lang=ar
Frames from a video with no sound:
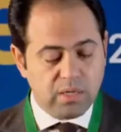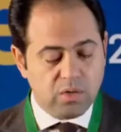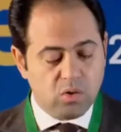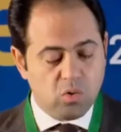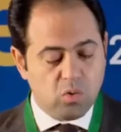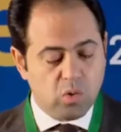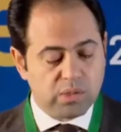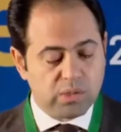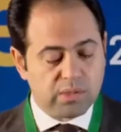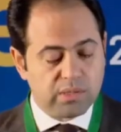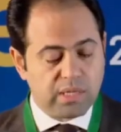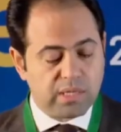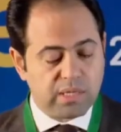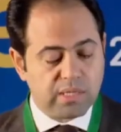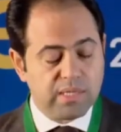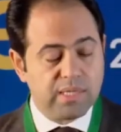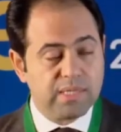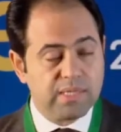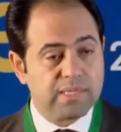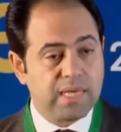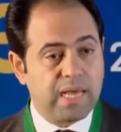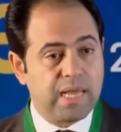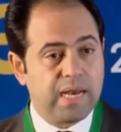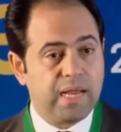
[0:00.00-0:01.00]
هو
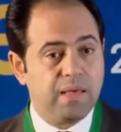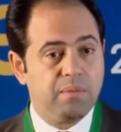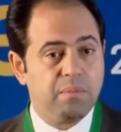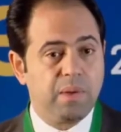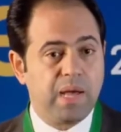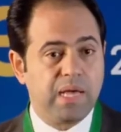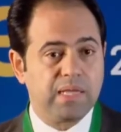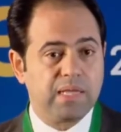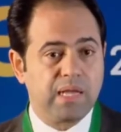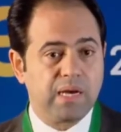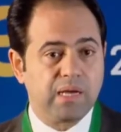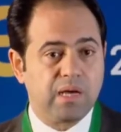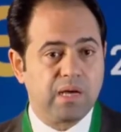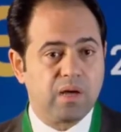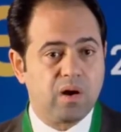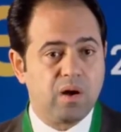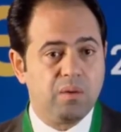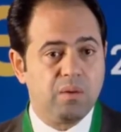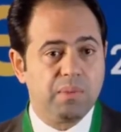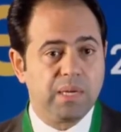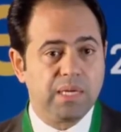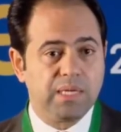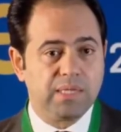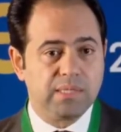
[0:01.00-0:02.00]
التركيز على معنى
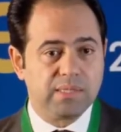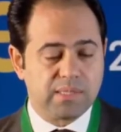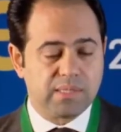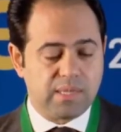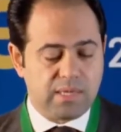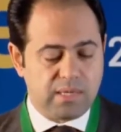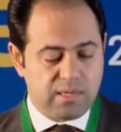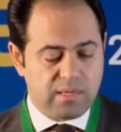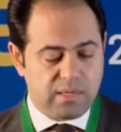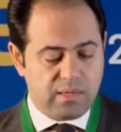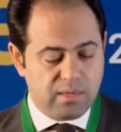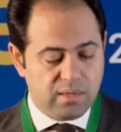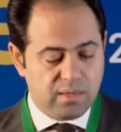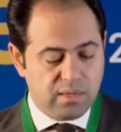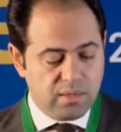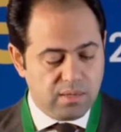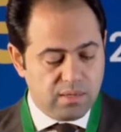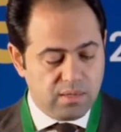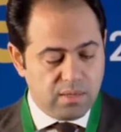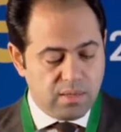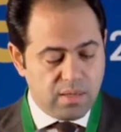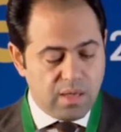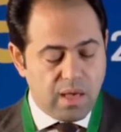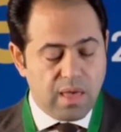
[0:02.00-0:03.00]
الكرامة الإنسانية
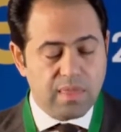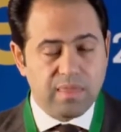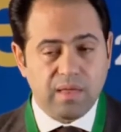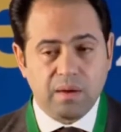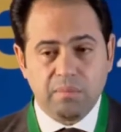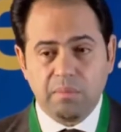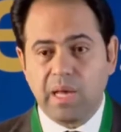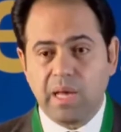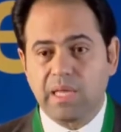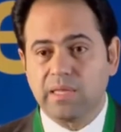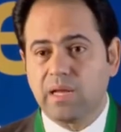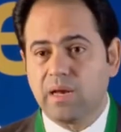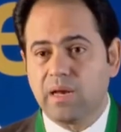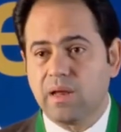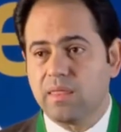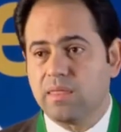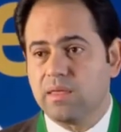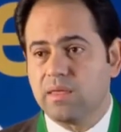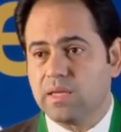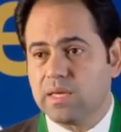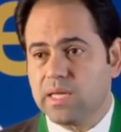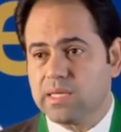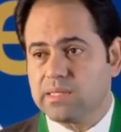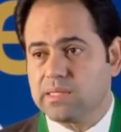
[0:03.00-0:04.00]
هذا المعنى
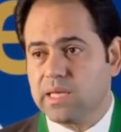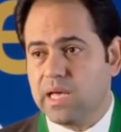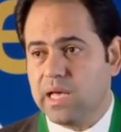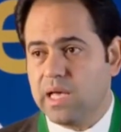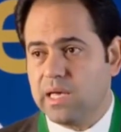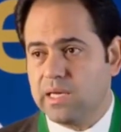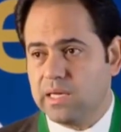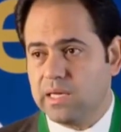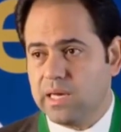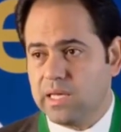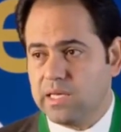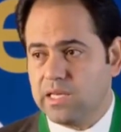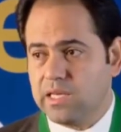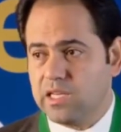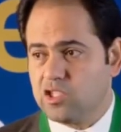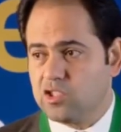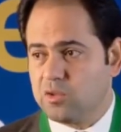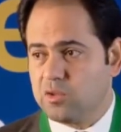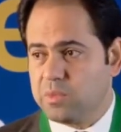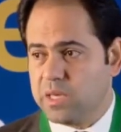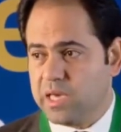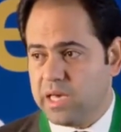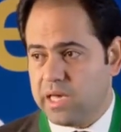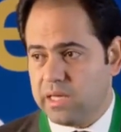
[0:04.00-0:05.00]
الذي نسعى إليه
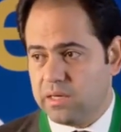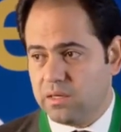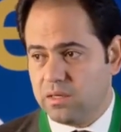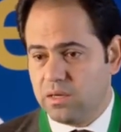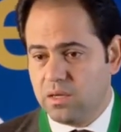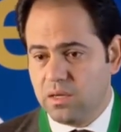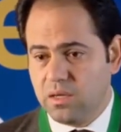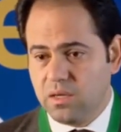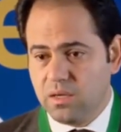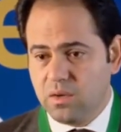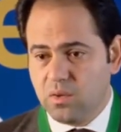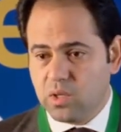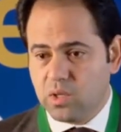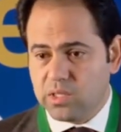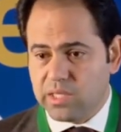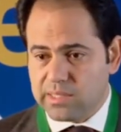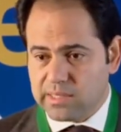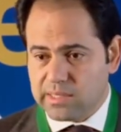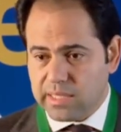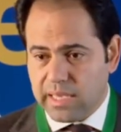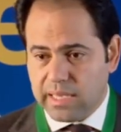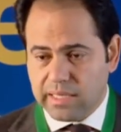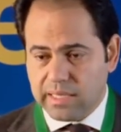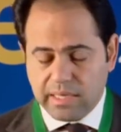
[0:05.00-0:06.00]
جميعا
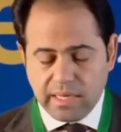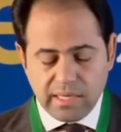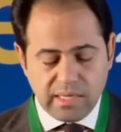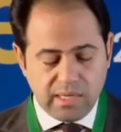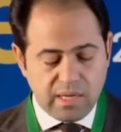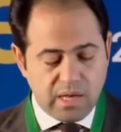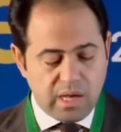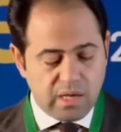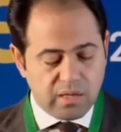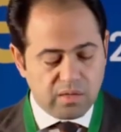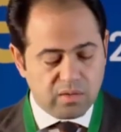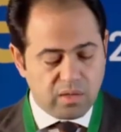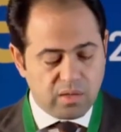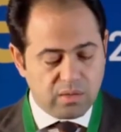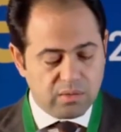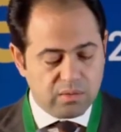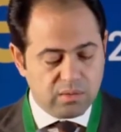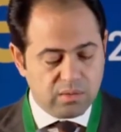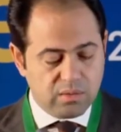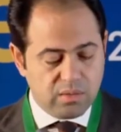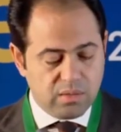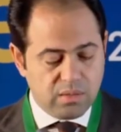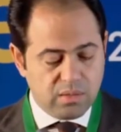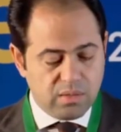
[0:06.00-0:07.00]
وتسعى إليه أيضا
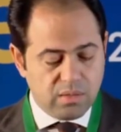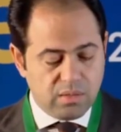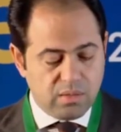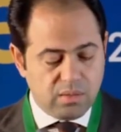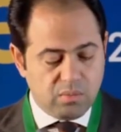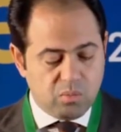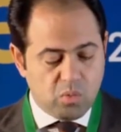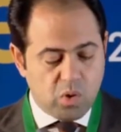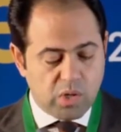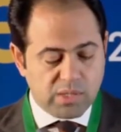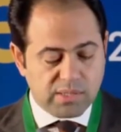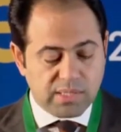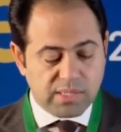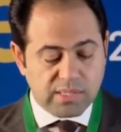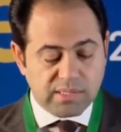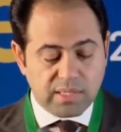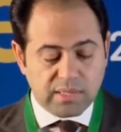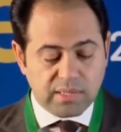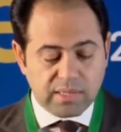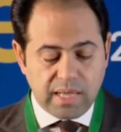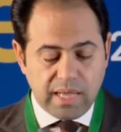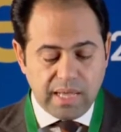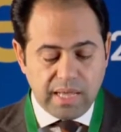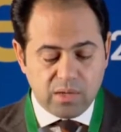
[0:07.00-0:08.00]
مؤسسة
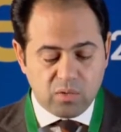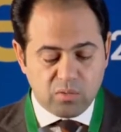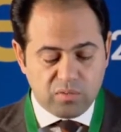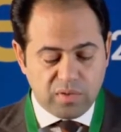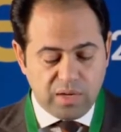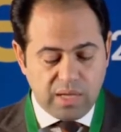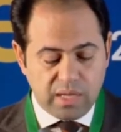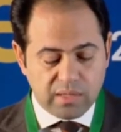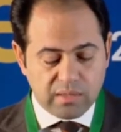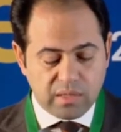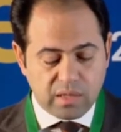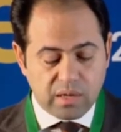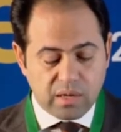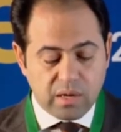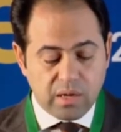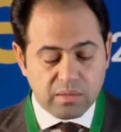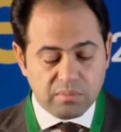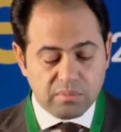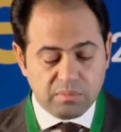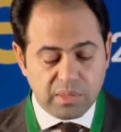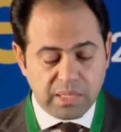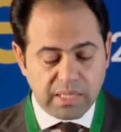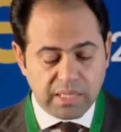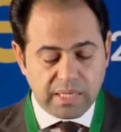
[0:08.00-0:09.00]
تحالف
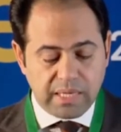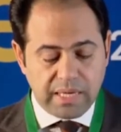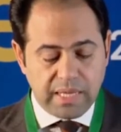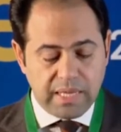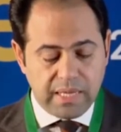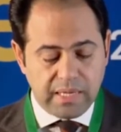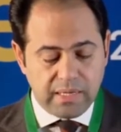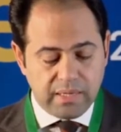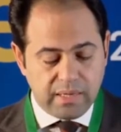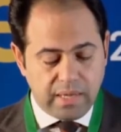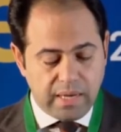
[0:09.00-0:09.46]
الحضارات من خلال